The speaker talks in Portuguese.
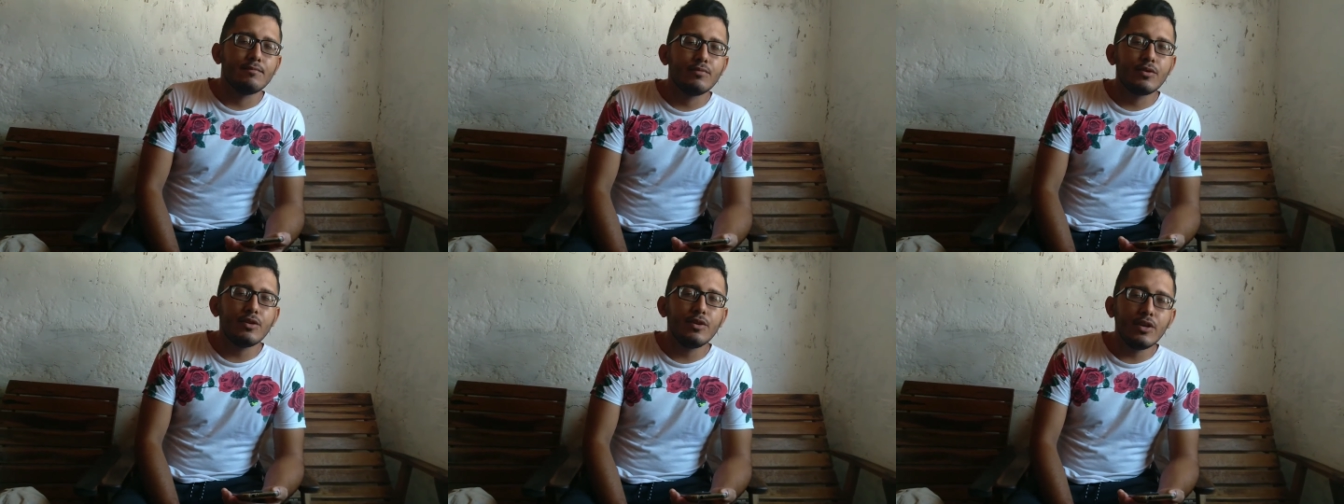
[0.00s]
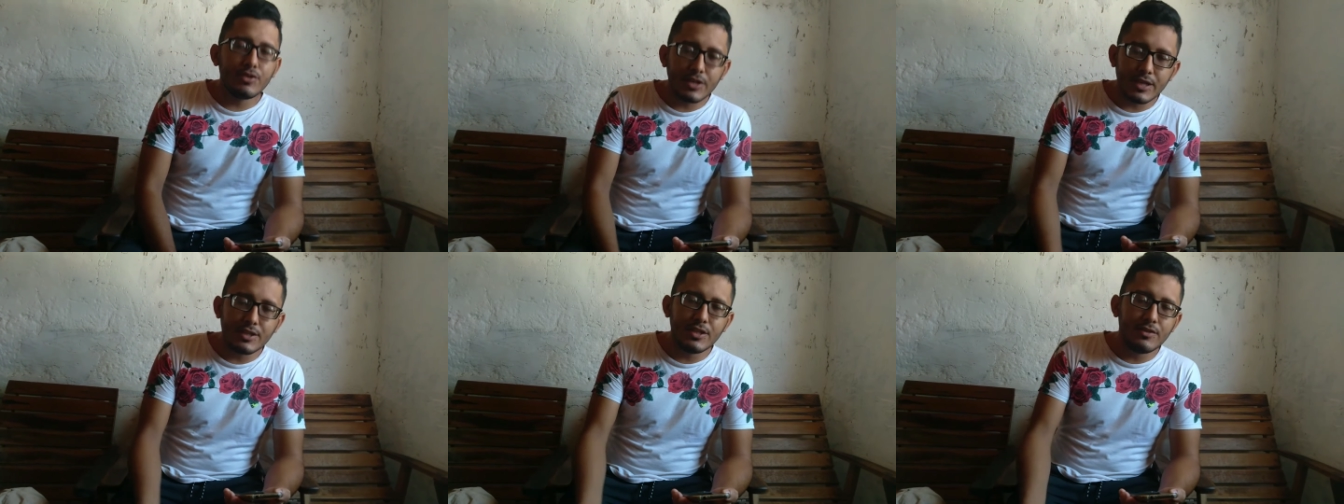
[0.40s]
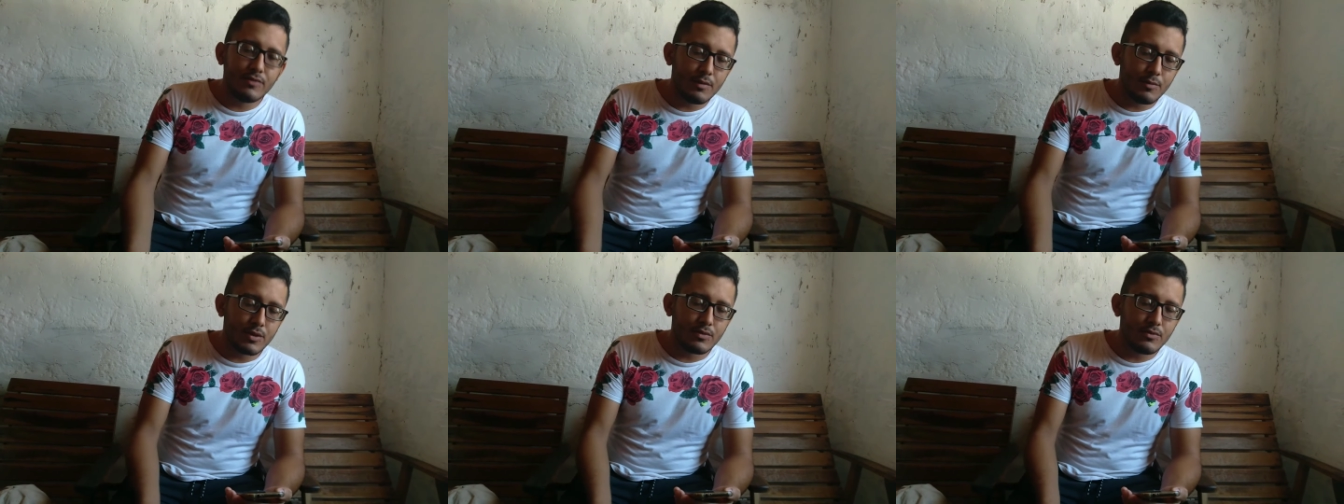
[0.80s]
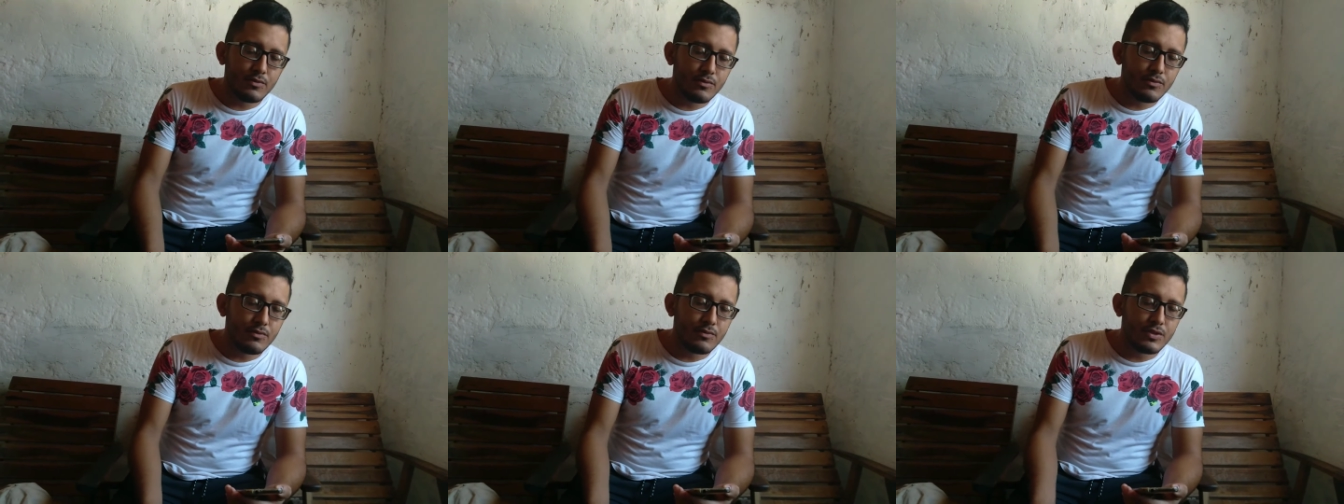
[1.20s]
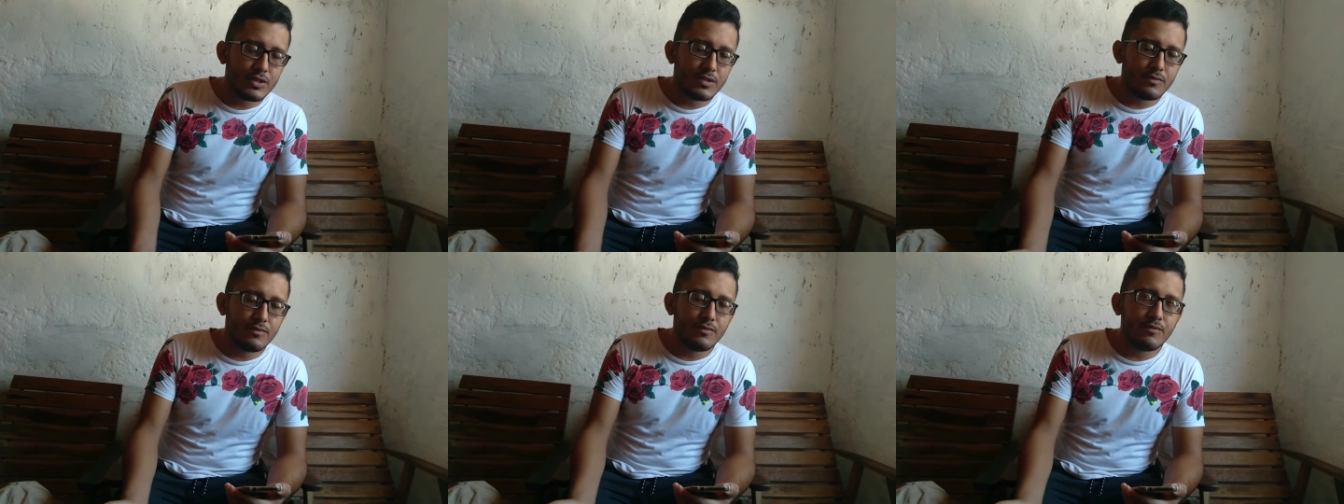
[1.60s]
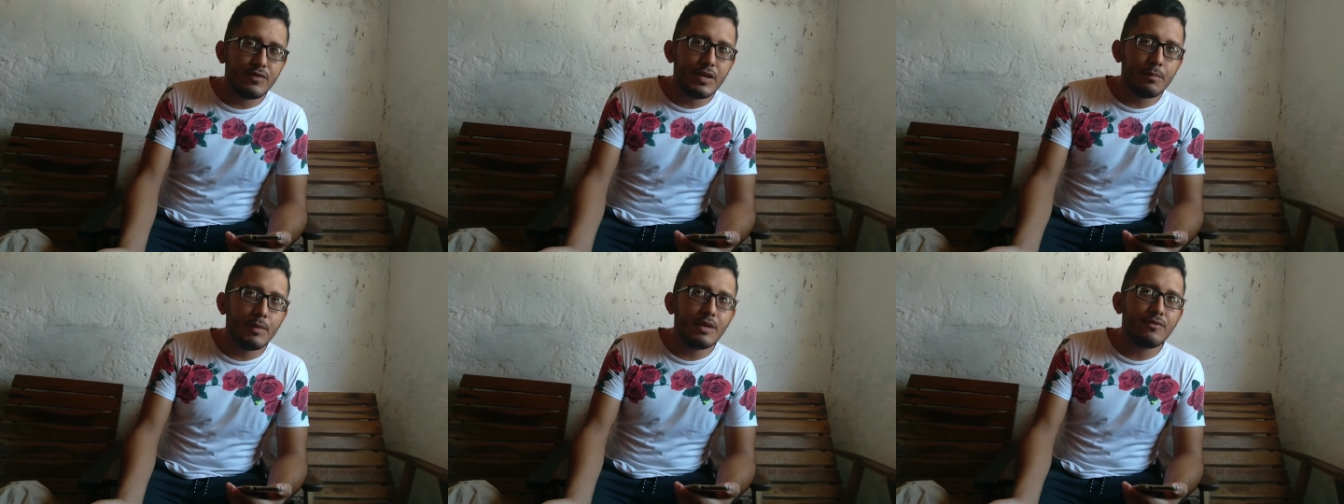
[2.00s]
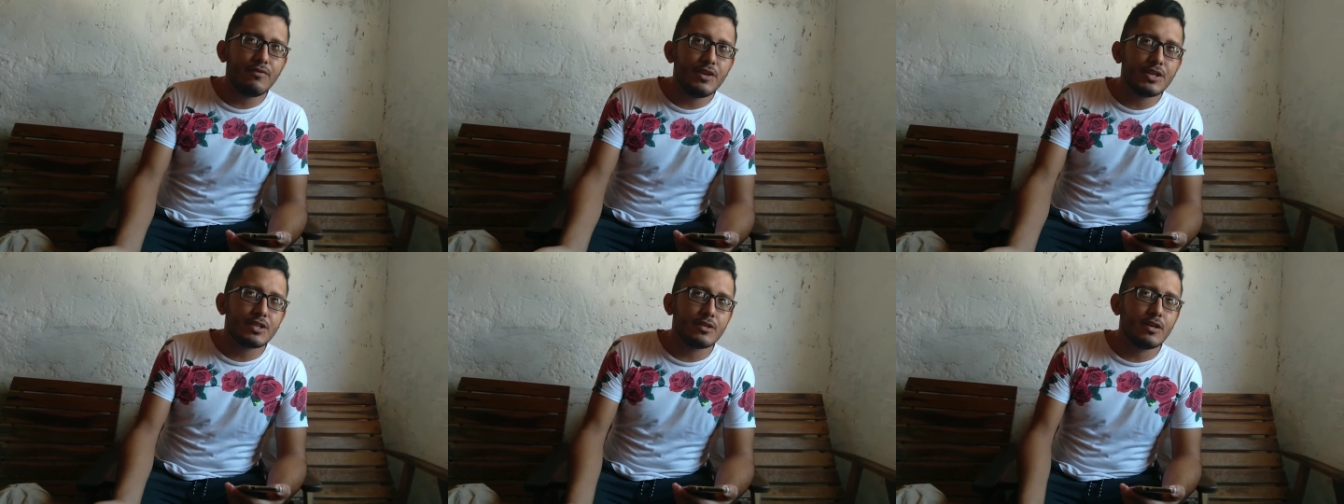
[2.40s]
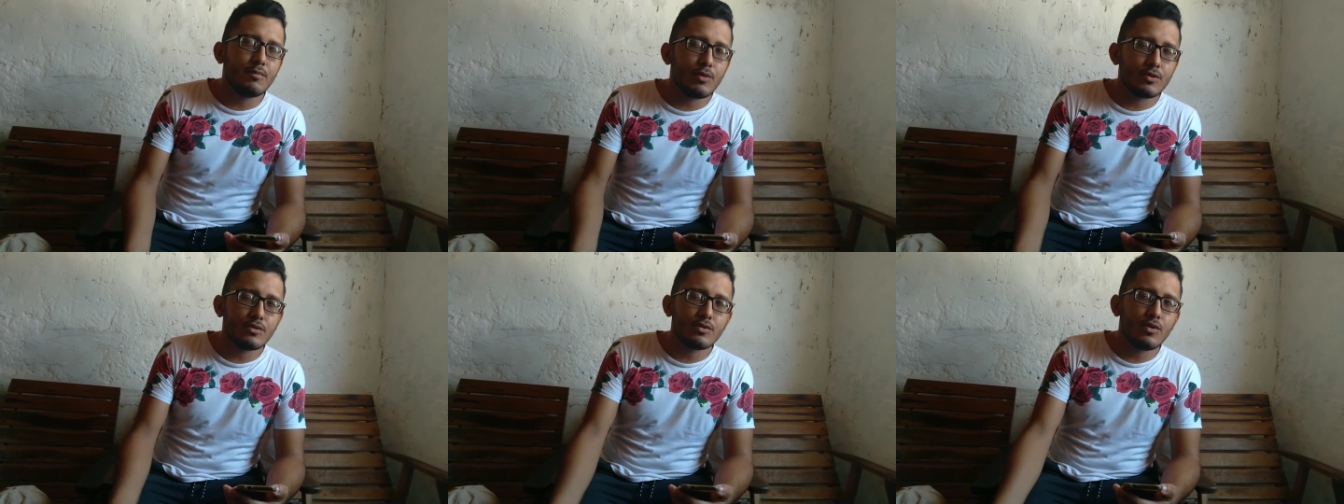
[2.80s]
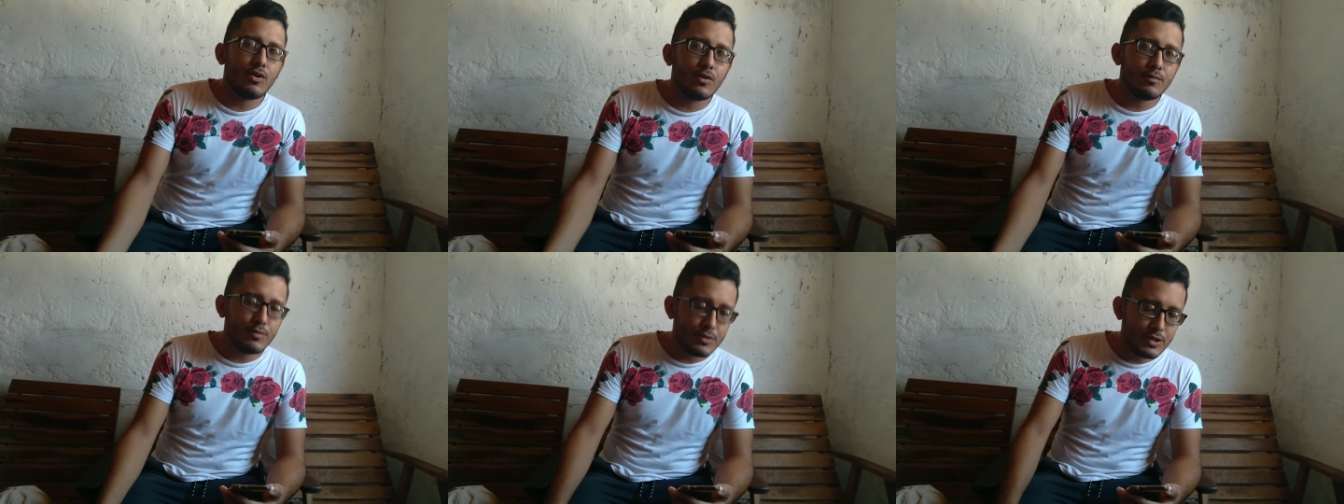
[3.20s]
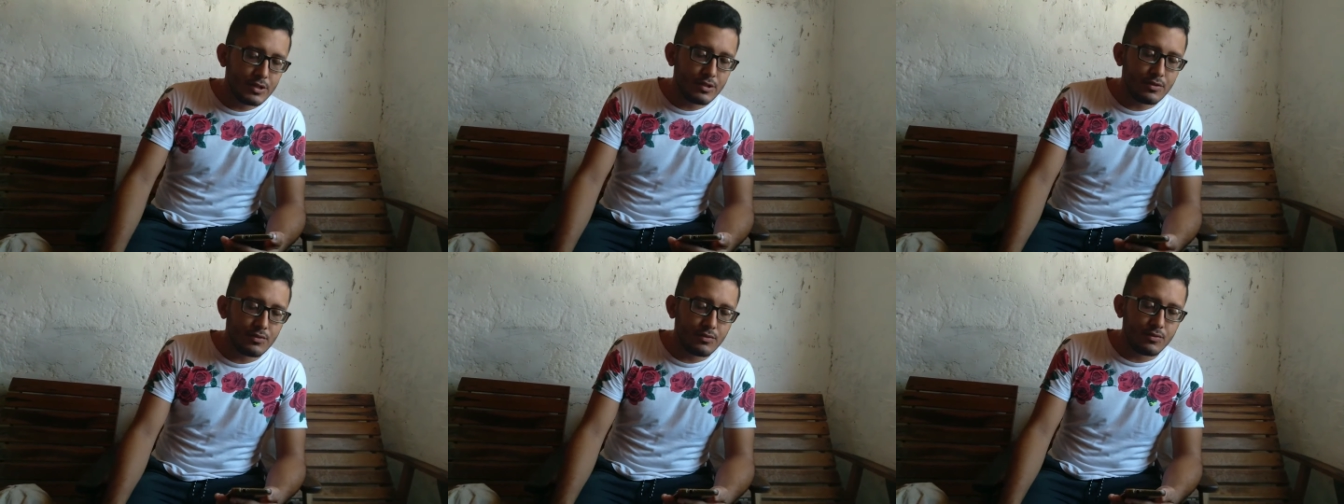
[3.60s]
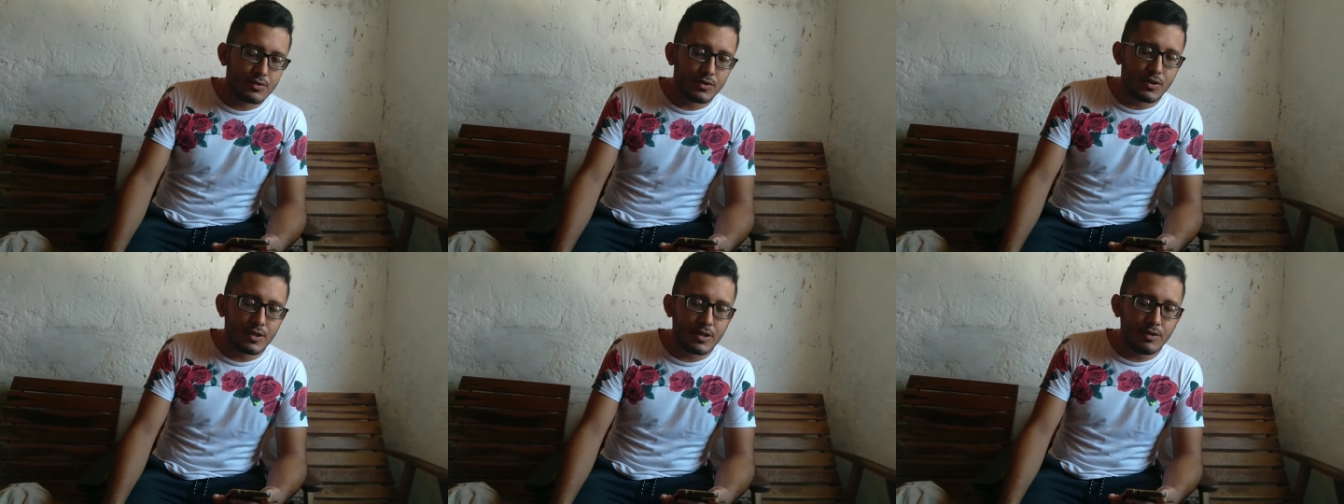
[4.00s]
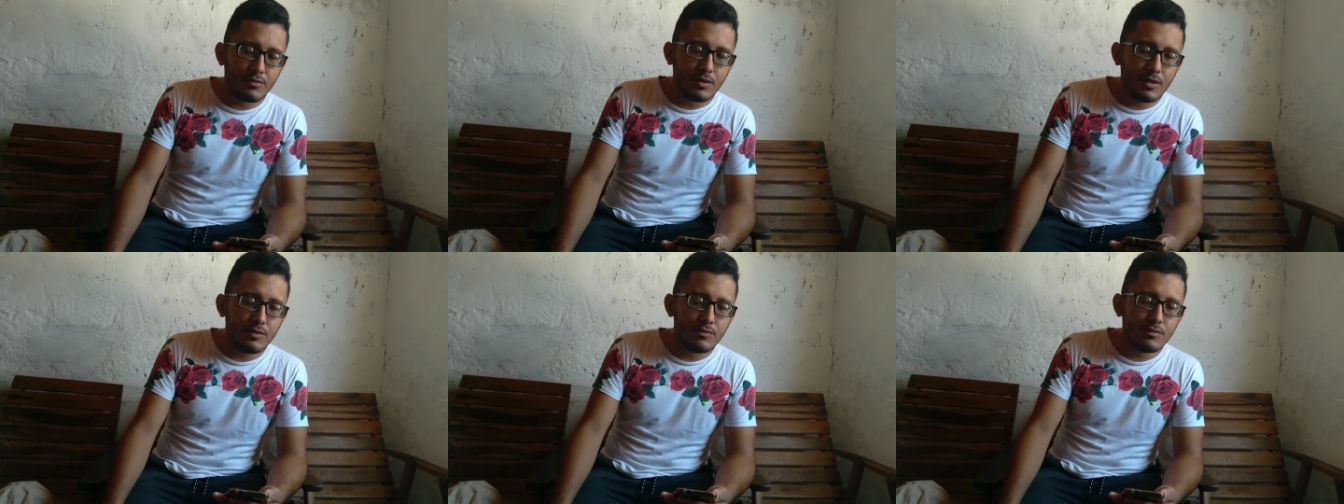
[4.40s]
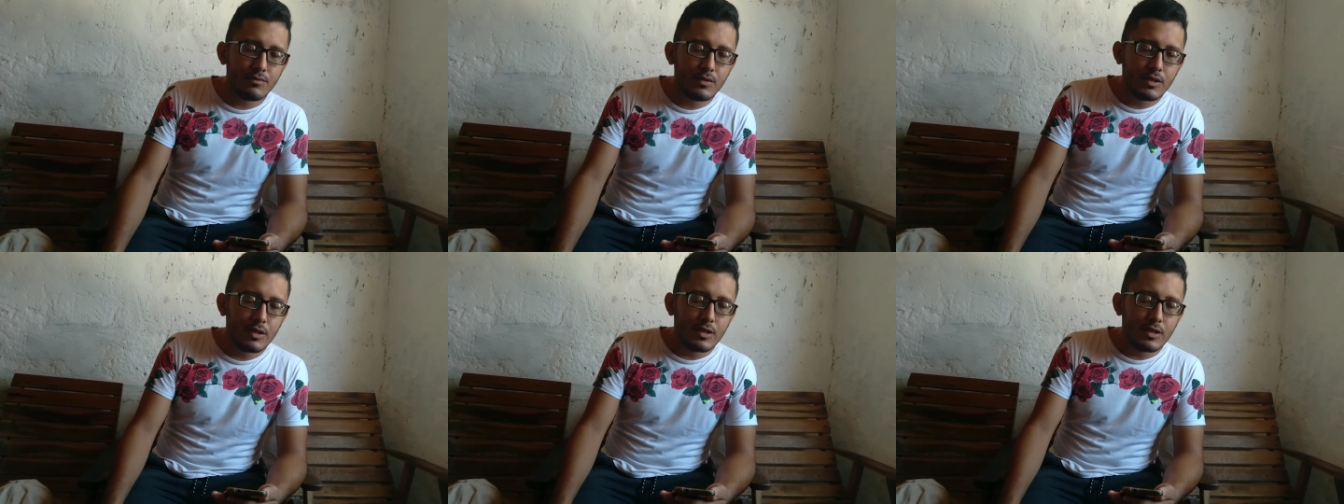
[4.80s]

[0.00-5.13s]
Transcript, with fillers: Porque eu, já tive uma moto bem vista, né? Uma moto nova, bonita e tudo. Só que eu não.